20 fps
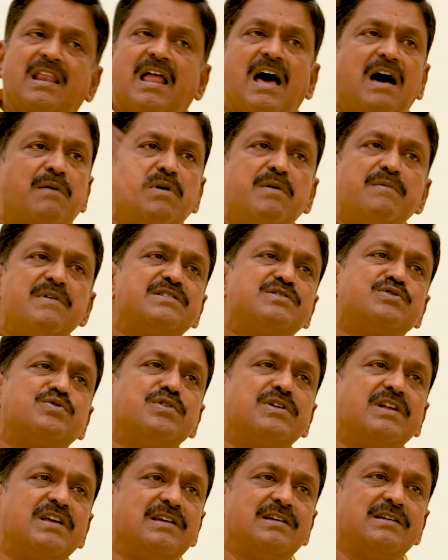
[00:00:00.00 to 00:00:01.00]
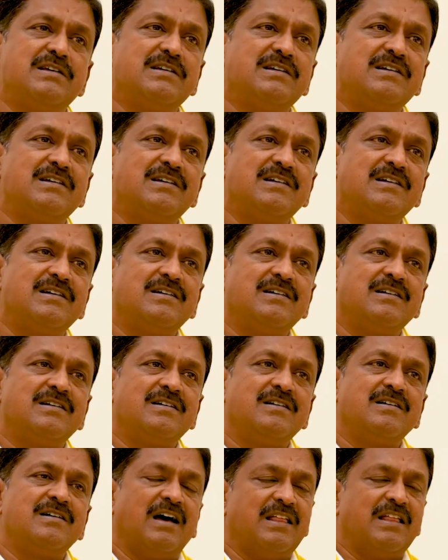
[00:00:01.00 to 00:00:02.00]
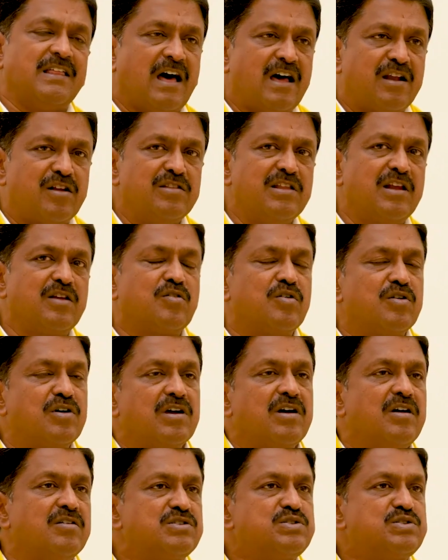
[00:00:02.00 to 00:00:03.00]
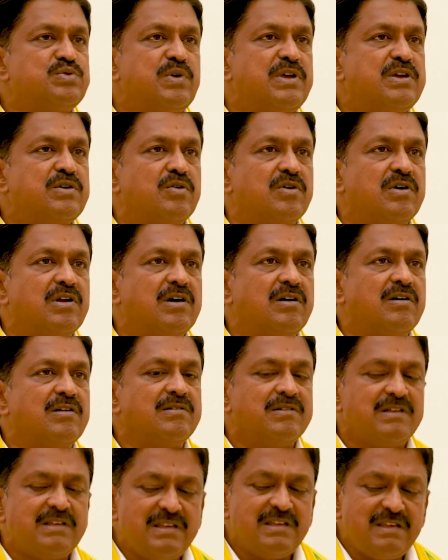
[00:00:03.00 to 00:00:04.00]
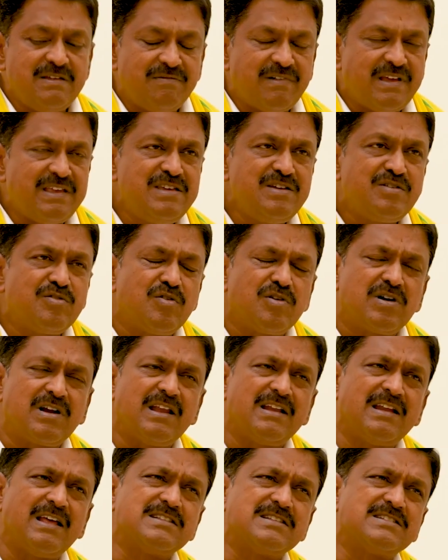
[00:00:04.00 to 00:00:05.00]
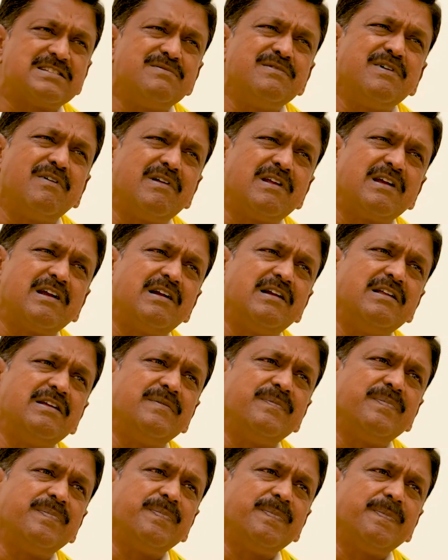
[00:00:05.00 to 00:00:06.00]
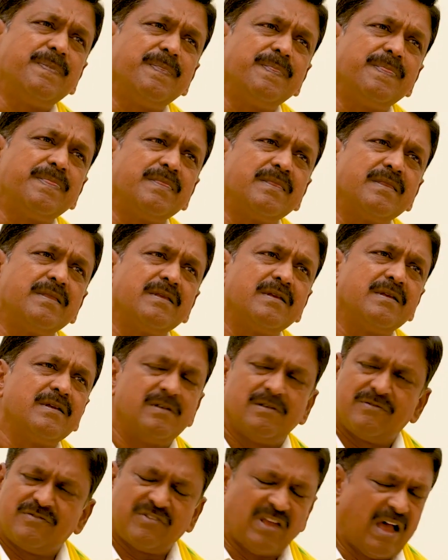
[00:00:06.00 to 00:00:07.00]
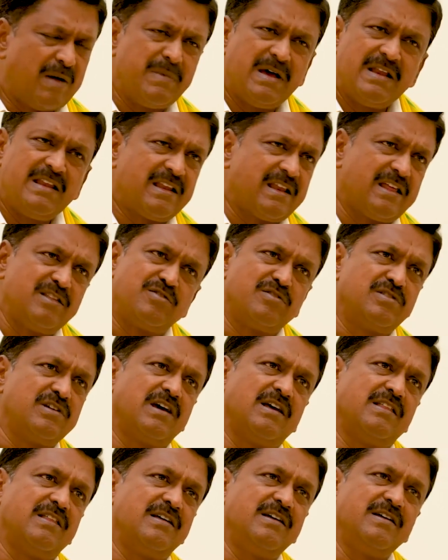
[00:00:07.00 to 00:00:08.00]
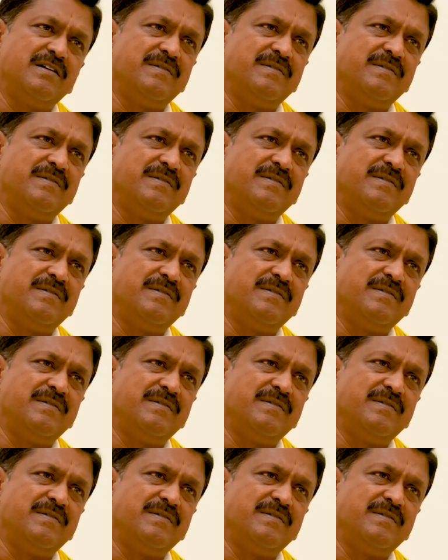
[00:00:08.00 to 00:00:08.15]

లాభం వేసుకుంటే అది ఆరు వందల కోట్లు కావచ్చు వెయ్యి కోట్లు ఈ వెయ్యి కోట్ల నష్టం ఎవరికండి సామాన్య రైతుది కదా